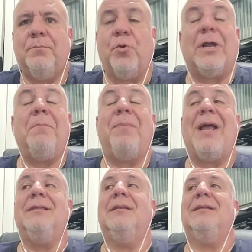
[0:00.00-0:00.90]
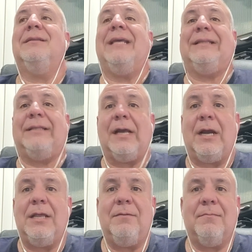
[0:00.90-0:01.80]
Porque el plan de
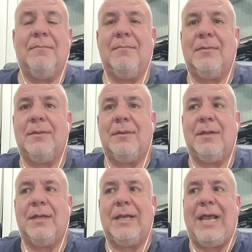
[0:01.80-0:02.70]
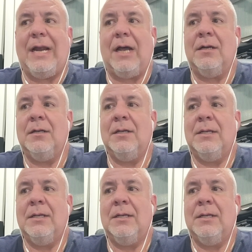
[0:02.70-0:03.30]
Sterling era